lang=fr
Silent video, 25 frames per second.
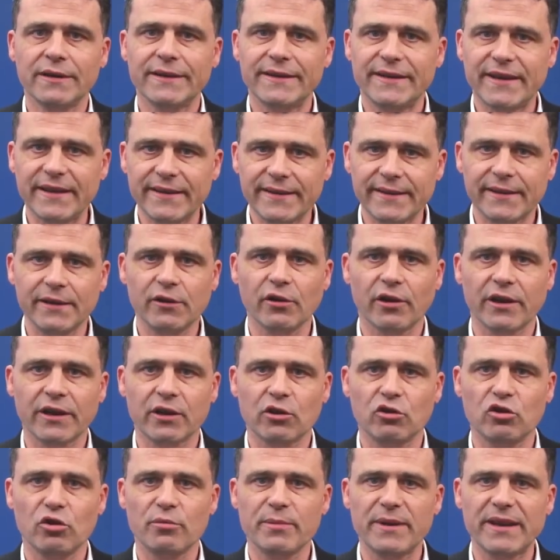décideurs
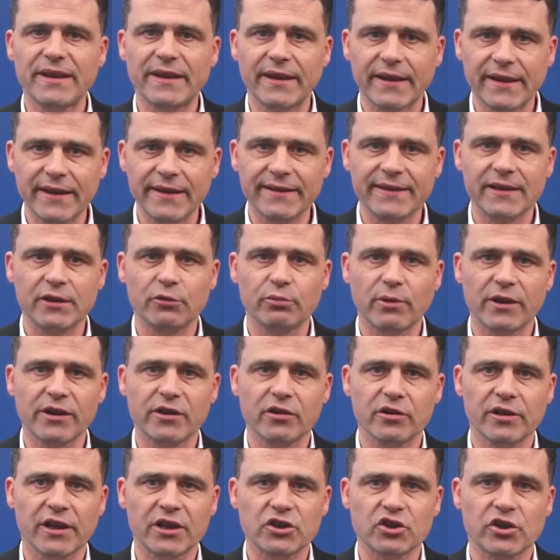économiques et
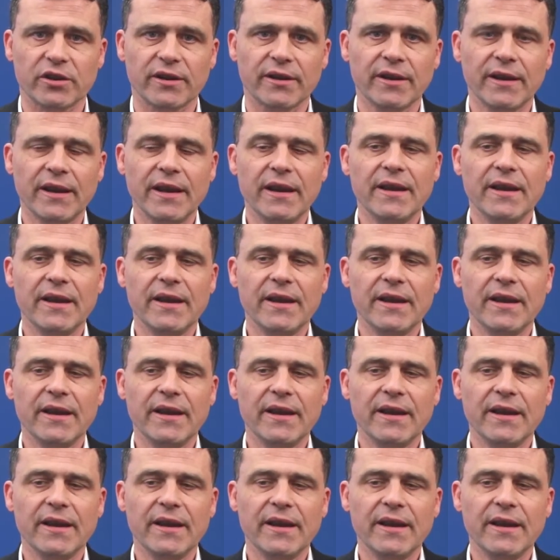citoyens engagés.